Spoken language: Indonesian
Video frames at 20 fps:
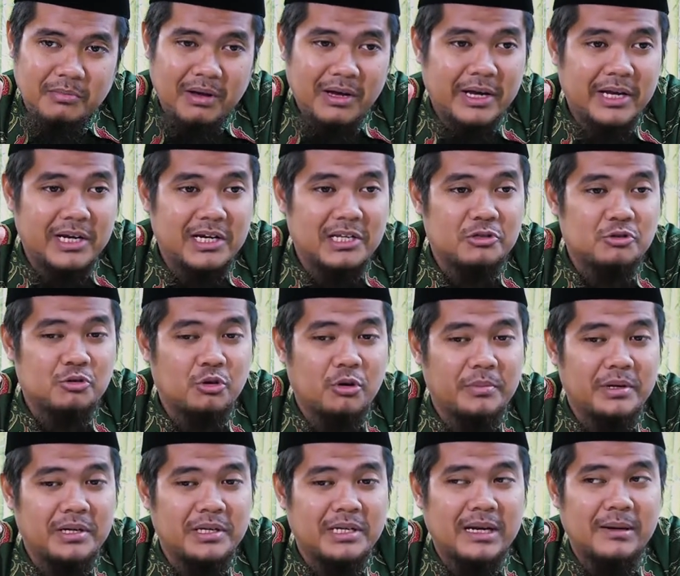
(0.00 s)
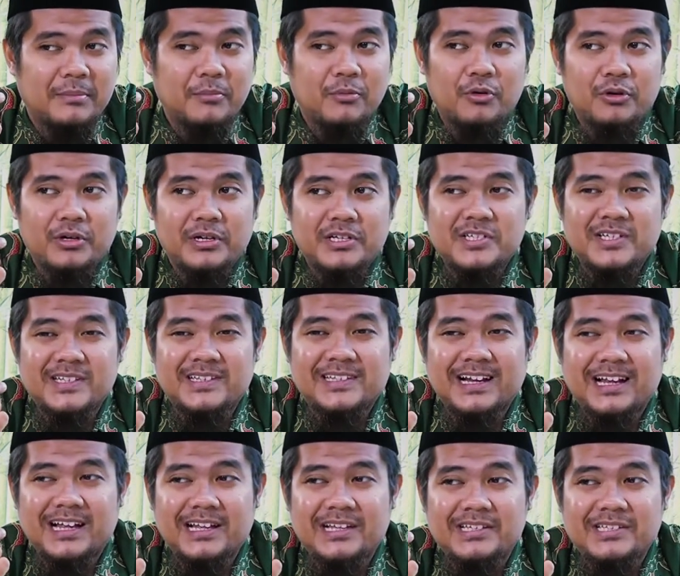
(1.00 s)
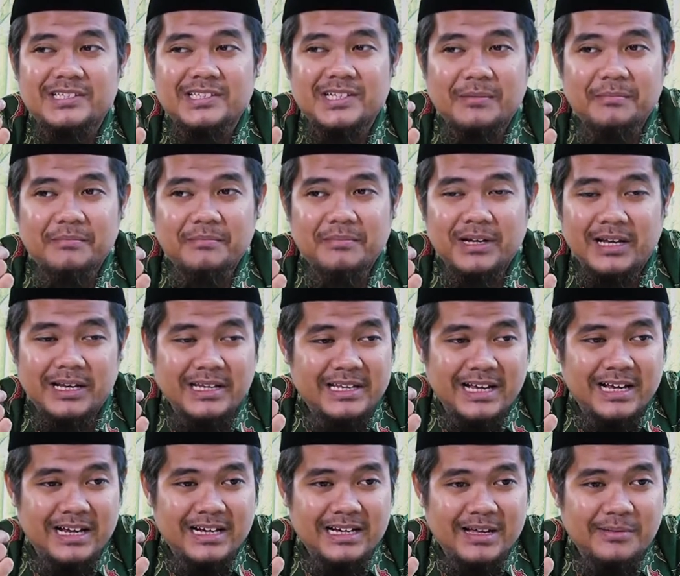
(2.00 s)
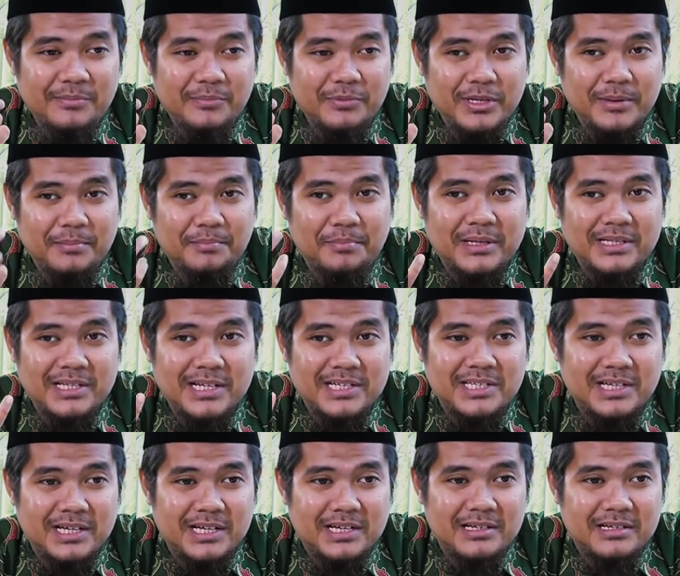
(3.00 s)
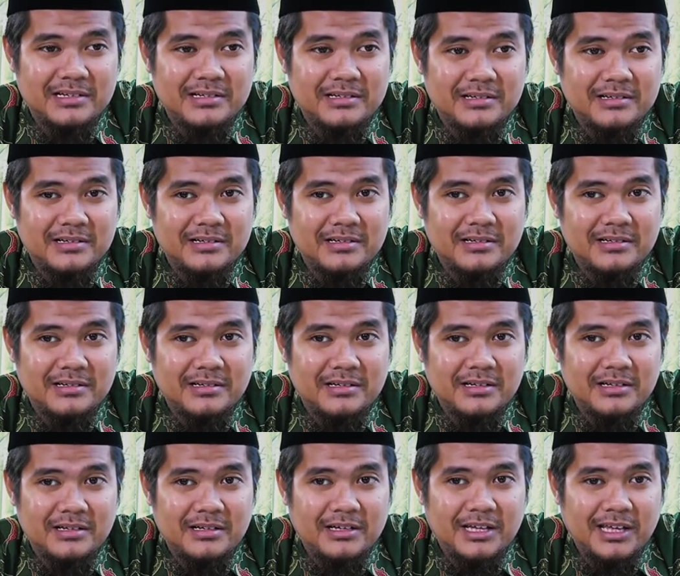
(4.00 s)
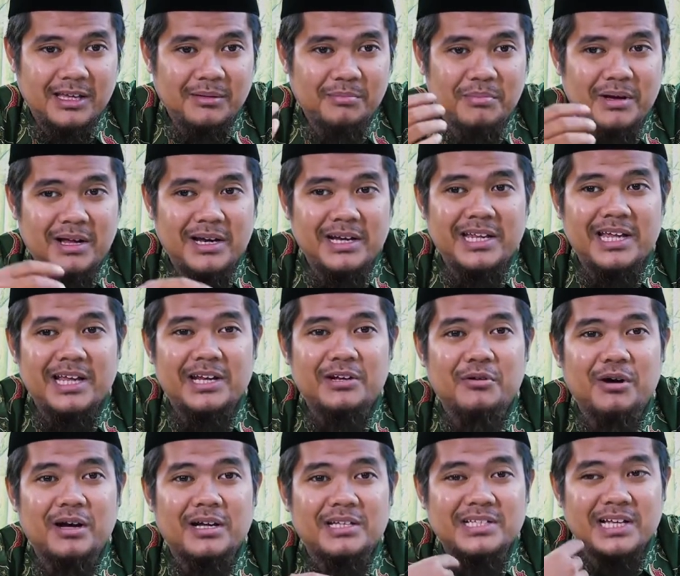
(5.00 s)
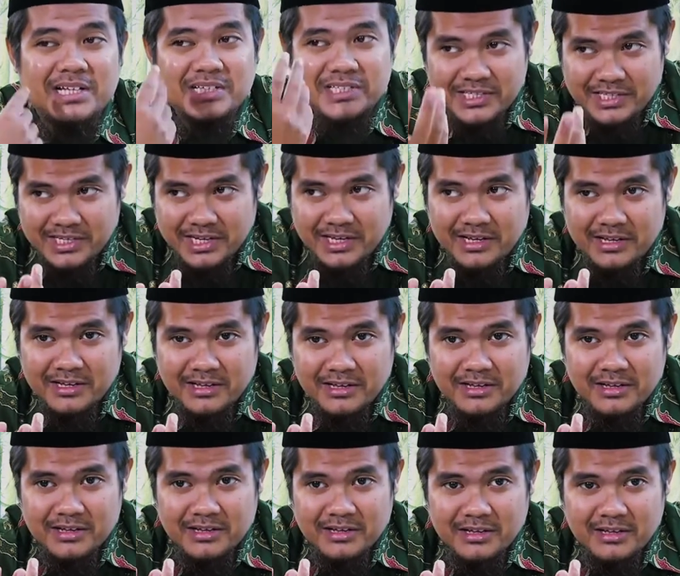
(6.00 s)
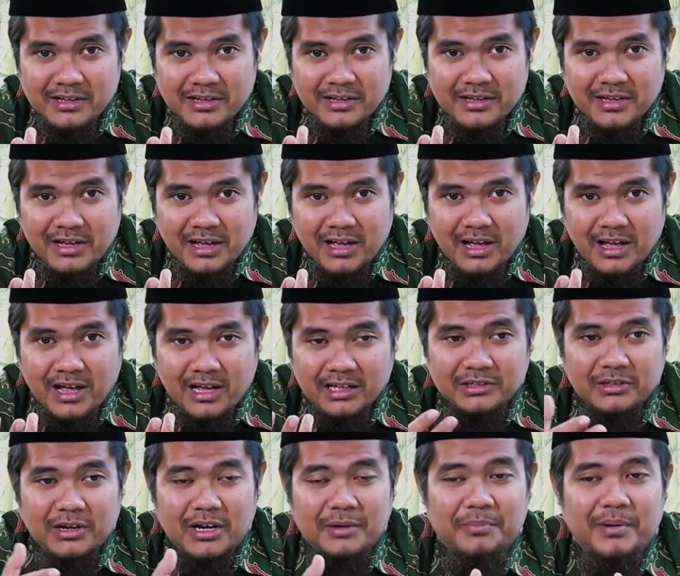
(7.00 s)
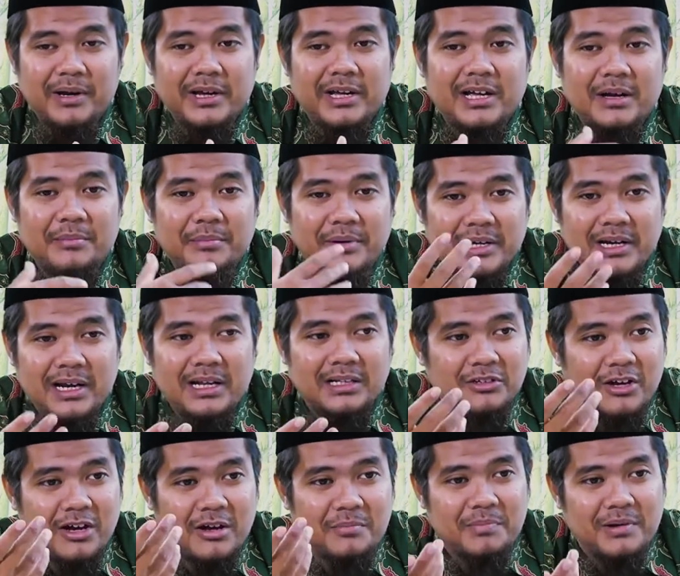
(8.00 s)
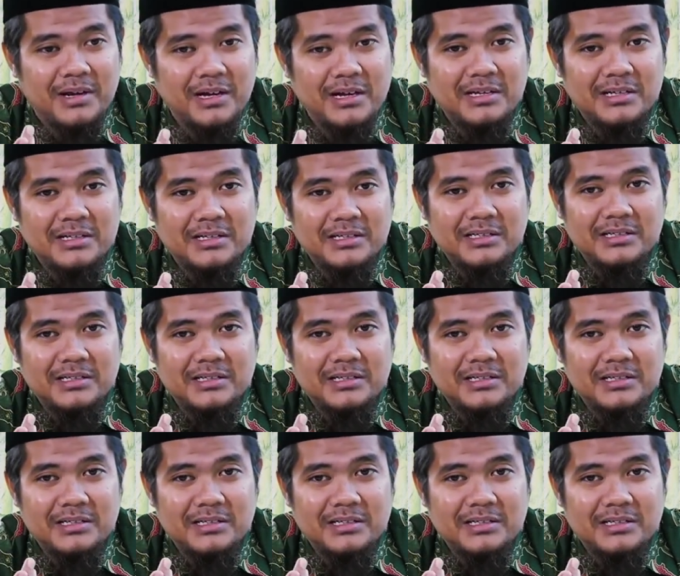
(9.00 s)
maka ini suami dalam kondisi terancam dan dia kan nggak punya empat saksi kan? Ima dia doang saksinya atau pakai kamera atau apa?